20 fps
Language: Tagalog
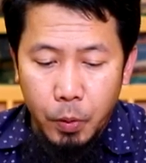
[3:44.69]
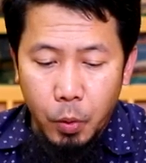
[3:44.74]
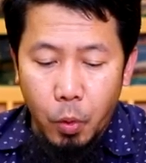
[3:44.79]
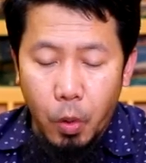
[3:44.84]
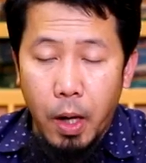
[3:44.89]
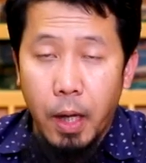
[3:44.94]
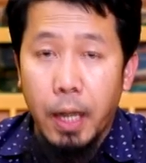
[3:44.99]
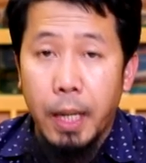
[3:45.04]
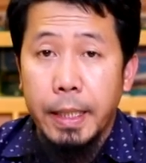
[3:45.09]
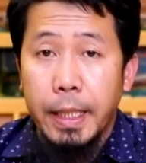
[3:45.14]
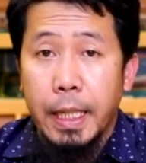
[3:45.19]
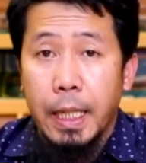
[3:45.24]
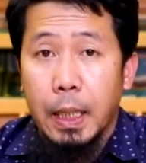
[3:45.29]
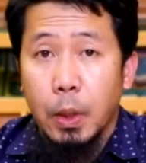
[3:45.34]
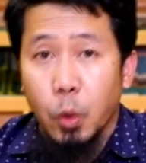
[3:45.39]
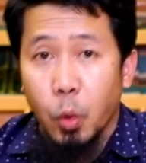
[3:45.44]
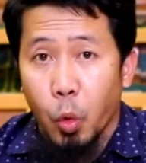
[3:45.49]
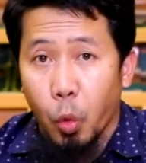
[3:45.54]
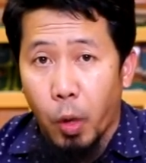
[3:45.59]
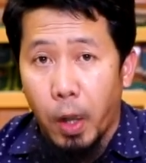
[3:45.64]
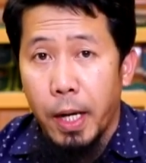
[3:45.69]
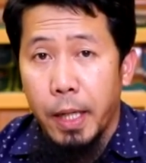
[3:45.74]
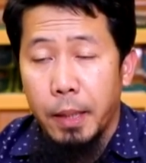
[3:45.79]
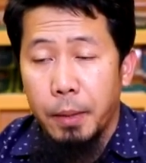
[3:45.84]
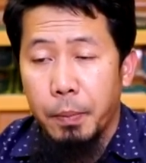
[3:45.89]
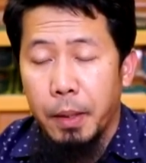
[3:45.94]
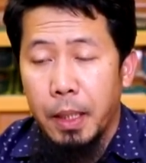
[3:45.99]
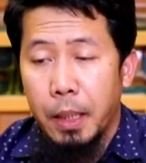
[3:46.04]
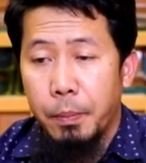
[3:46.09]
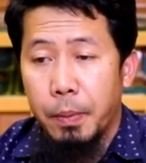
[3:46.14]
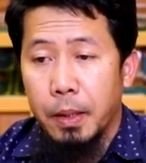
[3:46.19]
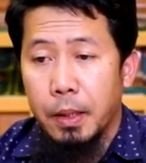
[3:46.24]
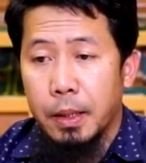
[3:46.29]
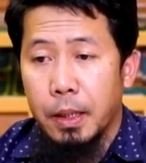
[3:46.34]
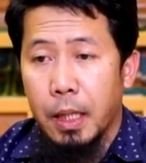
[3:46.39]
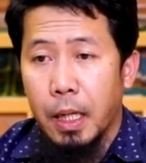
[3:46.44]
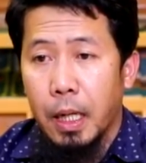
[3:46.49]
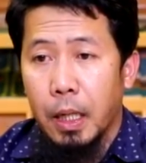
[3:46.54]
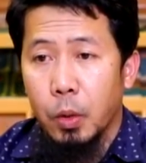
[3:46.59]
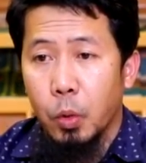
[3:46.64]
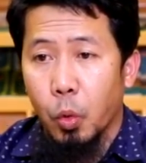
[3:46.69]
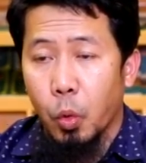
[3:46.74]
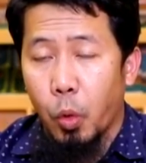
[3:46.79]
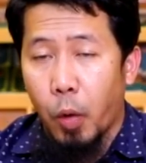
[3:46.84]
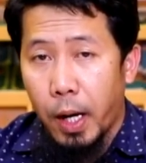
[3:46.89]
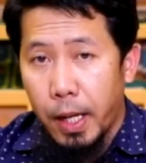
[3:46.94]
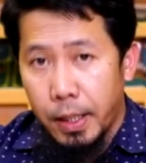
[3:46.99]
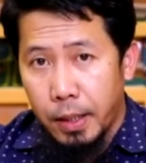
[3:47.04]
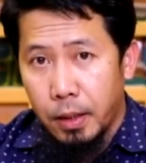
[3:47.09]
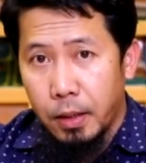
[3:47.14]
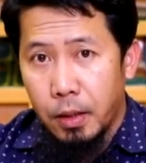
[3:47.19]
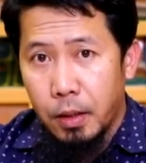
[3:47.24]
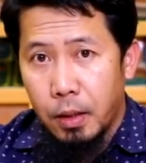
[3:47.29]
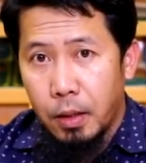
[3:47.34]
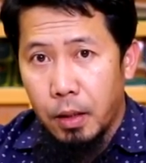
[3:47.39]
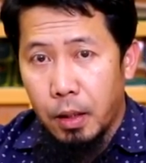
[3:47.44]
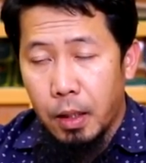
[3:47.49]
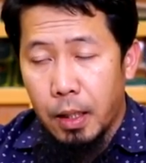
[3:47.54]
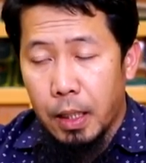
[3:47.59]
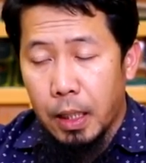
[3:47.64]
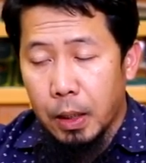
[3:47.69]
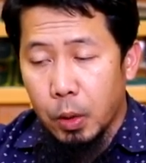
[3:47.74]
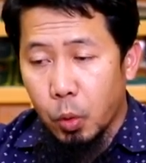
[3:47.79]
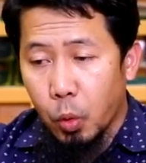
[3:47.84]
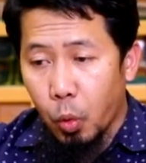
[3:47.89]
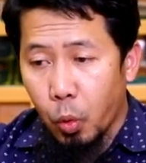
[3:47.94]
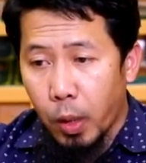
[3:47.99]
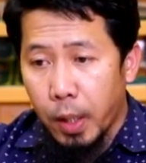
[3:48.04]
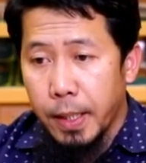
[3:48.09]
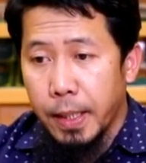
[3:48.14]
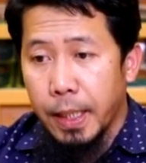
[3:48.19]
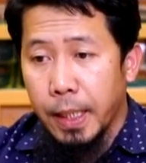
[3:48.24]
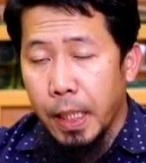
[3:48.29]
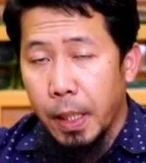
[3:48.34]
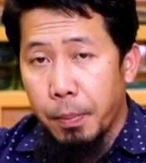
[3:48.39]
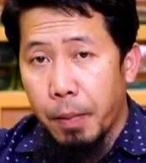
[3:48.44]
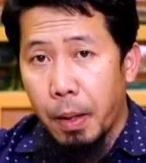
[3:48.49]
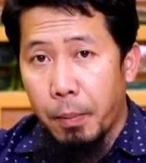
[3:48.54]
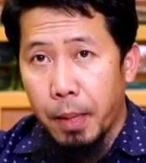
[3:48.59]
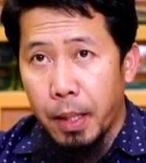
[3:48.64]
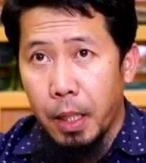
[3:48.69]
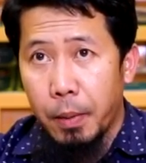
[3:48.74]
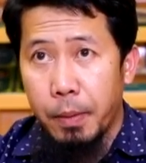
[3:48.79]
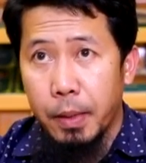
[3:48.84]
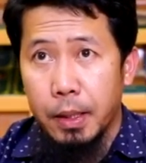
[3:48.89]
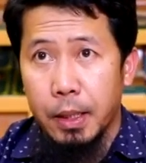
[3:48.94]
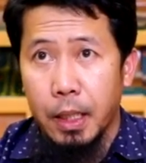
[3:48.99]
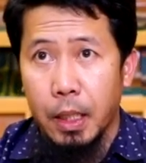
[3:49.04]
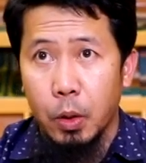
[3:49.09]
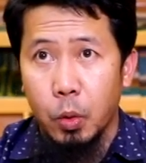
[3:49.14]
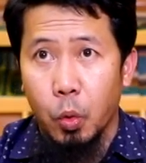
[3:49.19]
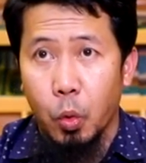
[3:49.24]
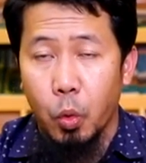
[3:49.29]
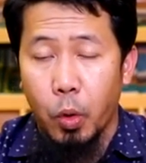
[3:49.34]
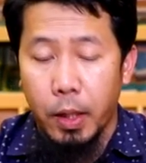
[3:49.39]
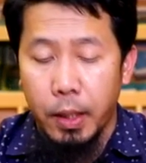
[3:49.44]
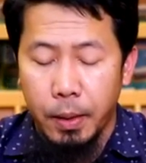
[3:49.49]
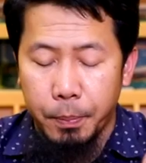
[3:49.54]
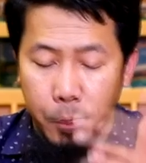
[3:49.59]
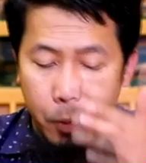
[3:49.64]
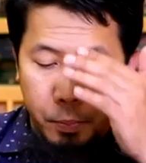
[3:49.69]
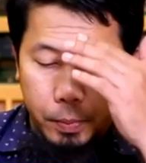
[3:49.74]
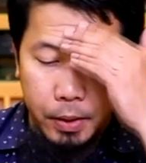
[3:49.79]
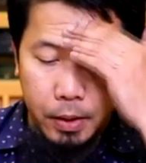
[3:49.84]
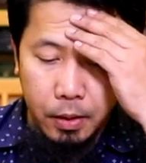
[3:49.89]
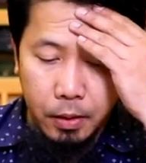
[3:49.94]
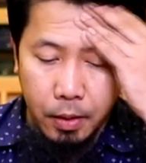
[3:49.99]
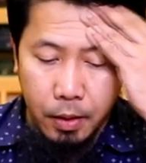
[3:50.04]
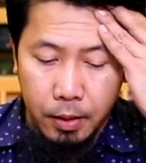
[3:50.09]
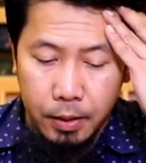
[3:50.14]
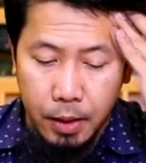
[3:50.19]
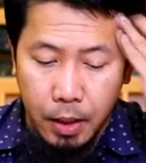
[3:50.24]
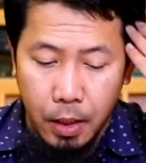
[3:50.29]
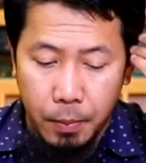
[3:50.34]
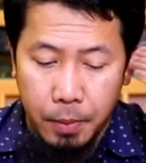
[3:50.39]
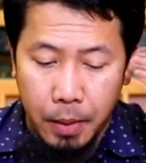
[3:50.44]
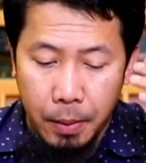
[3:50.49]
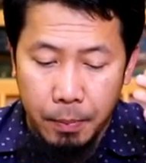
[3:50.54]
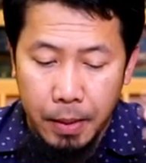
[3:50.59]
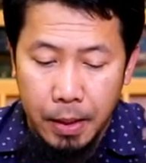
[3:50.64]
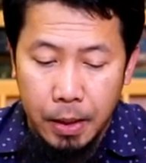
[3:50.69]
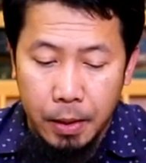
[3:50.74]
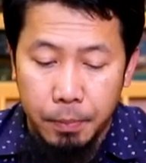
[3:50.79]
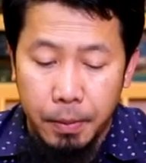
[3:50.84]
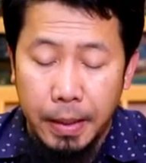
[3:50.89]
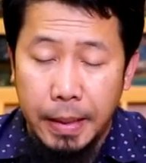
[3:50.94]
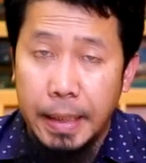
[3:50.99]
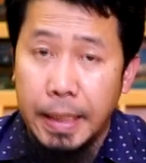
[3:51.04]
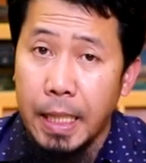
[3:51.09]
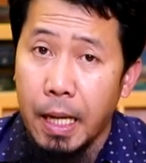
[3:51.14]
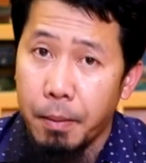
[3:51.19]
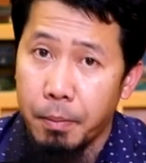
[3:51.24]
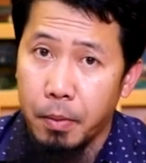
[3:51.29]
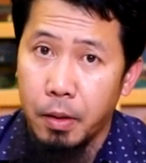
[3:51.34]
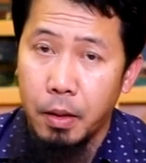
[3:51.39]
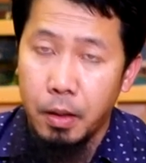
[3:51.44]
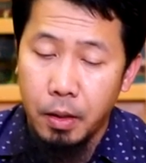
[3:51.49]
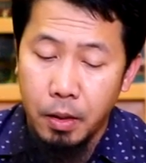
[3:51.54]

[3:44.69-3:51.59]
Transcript: o ang kanyang katuruan maliban sa katuruan ang katuruan ng iba maliban sa katuruan ng propeta sallallahu alaihi wasallam ay mas mainam